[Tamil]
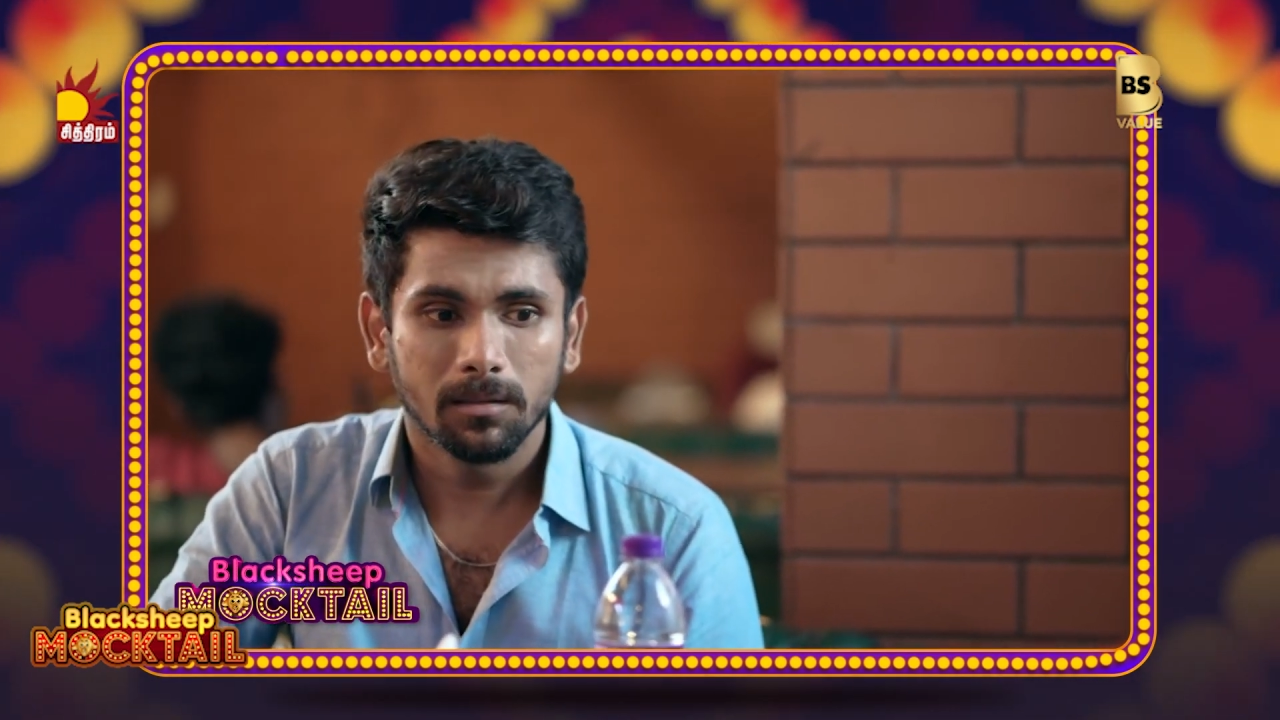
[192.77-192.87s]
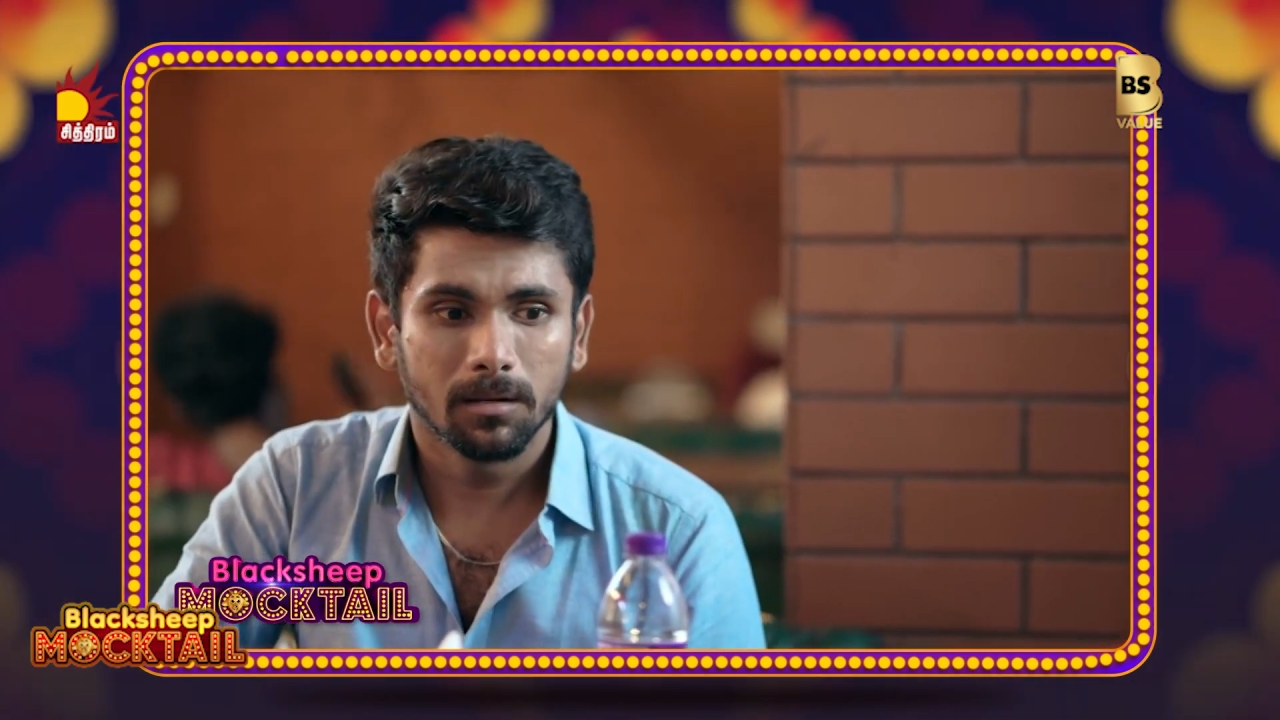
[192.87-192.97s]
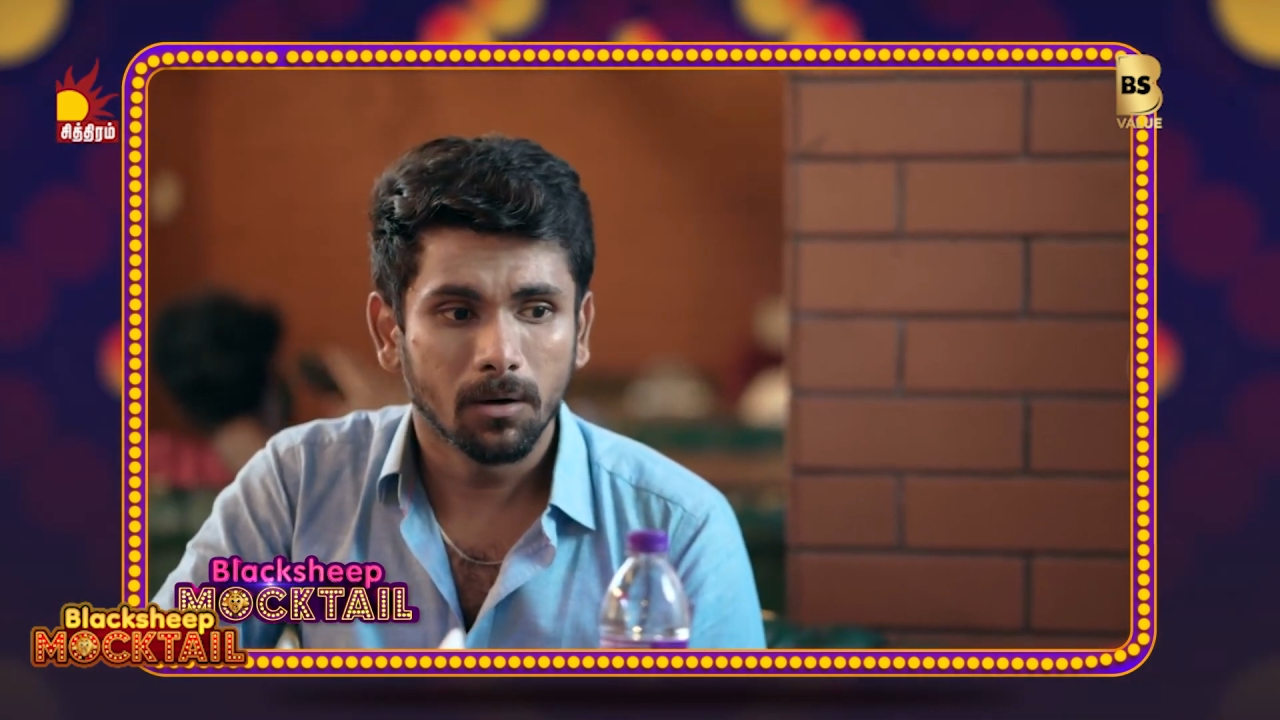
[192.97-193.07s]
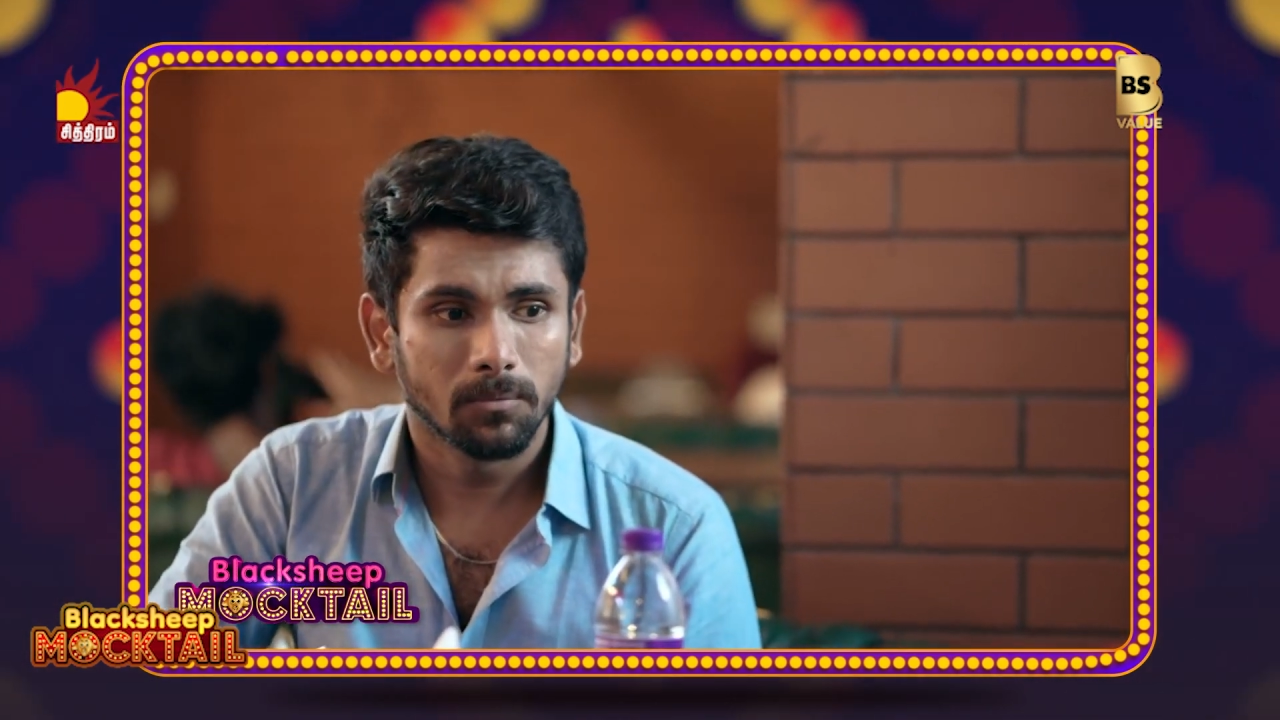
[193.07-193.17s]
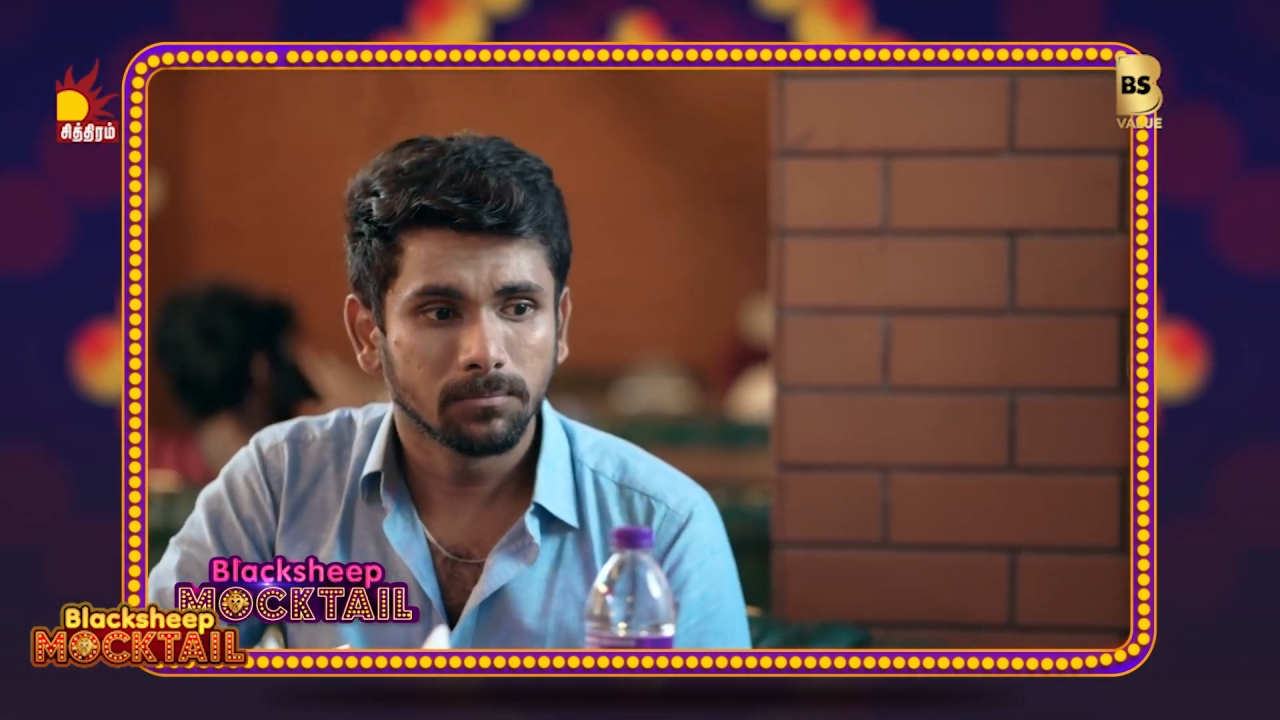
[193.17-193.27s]

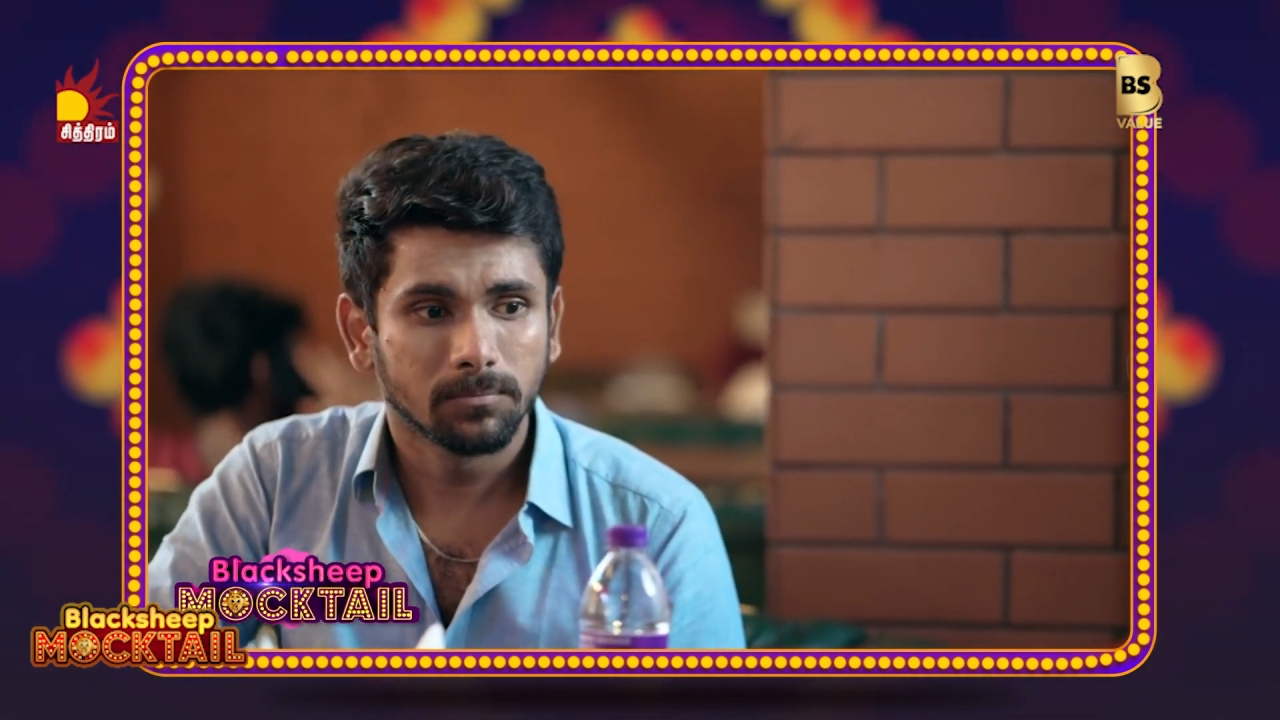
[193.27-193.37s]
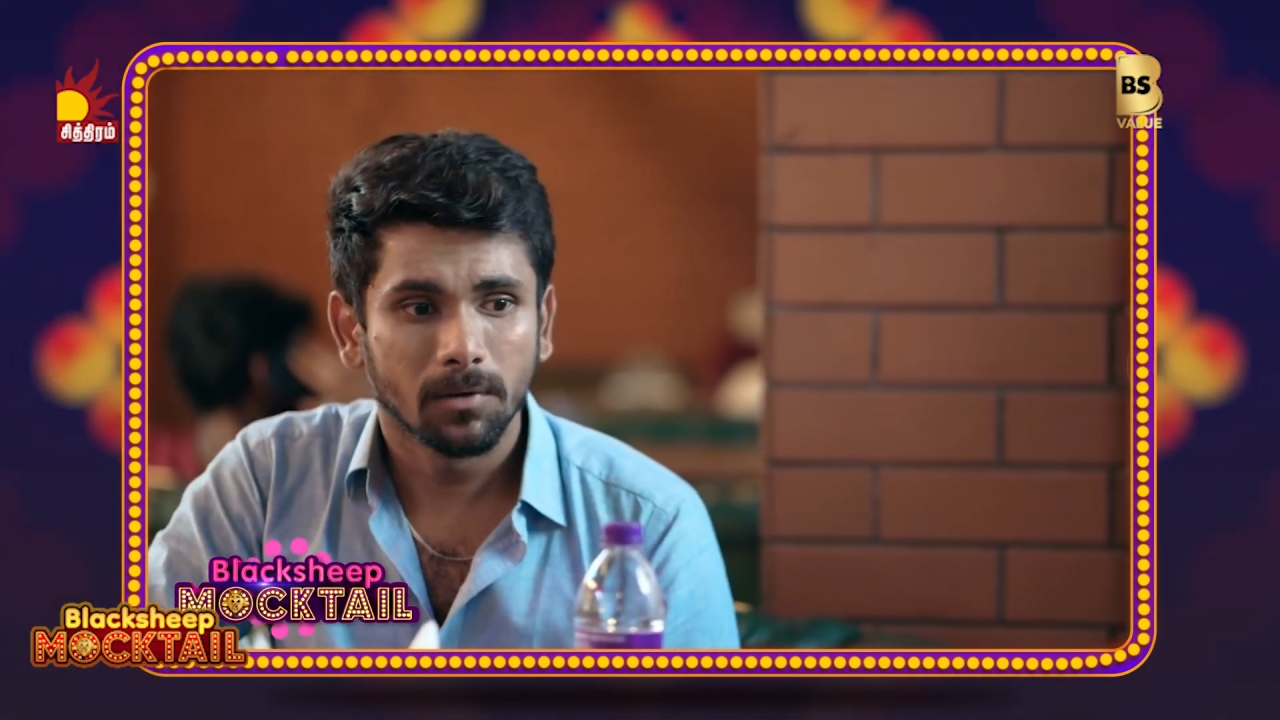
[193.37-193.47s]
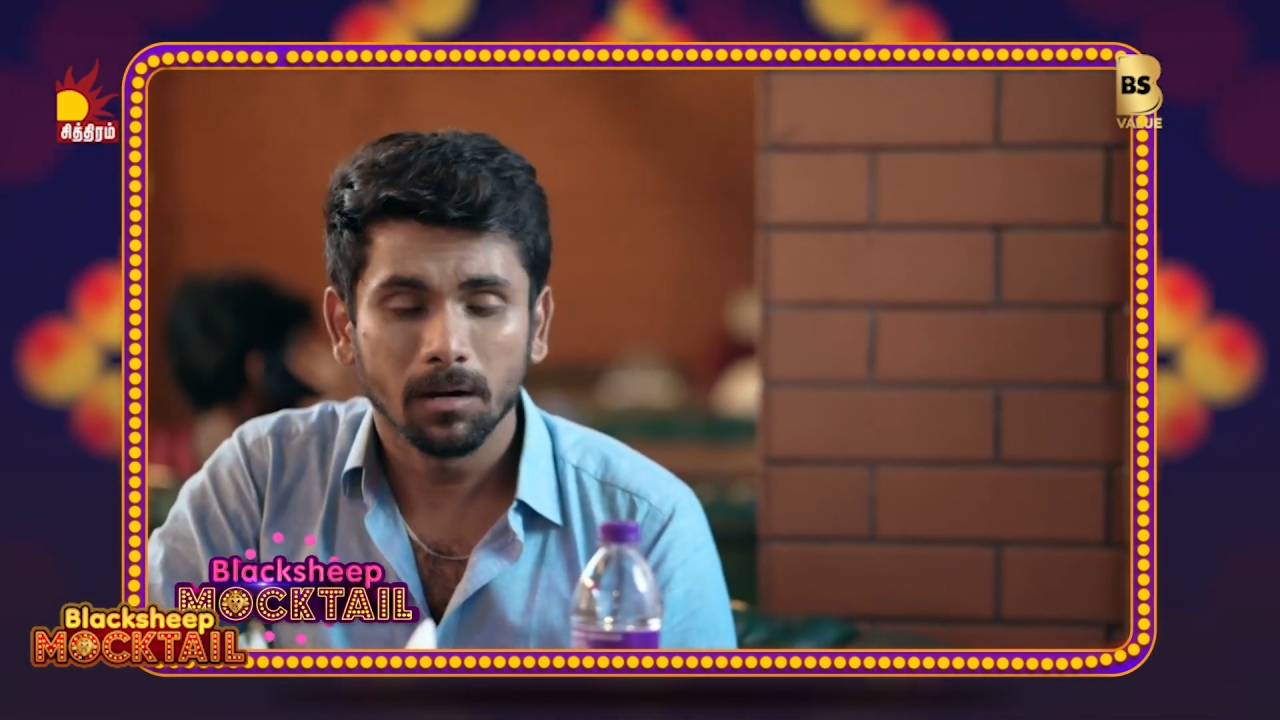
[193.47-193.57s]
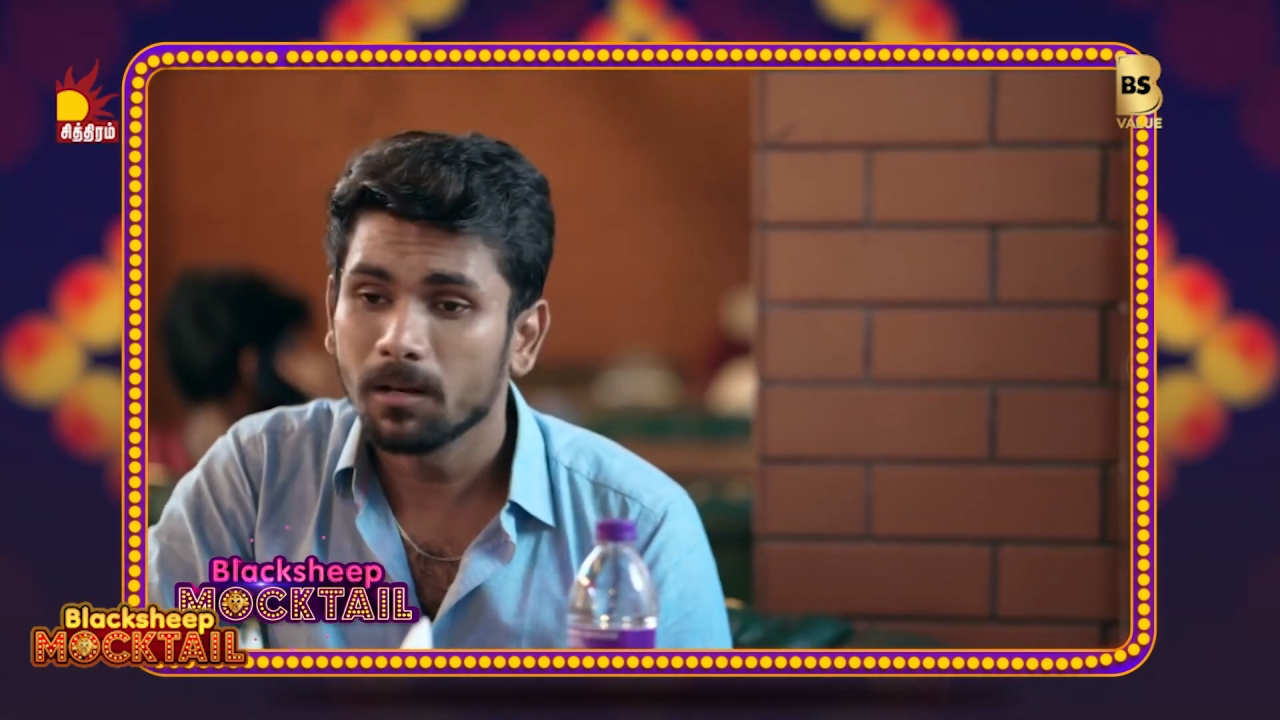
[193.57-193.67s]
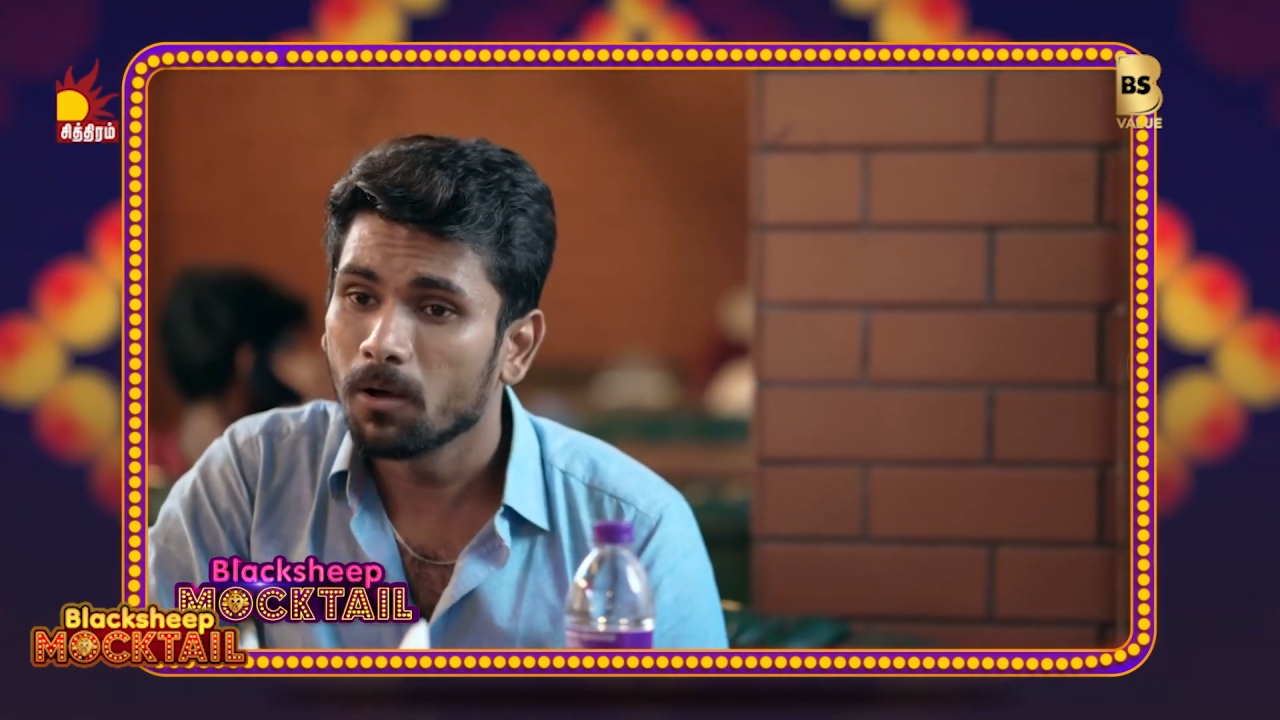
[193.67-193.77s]
ஆனால் அன்றைக்கி நான்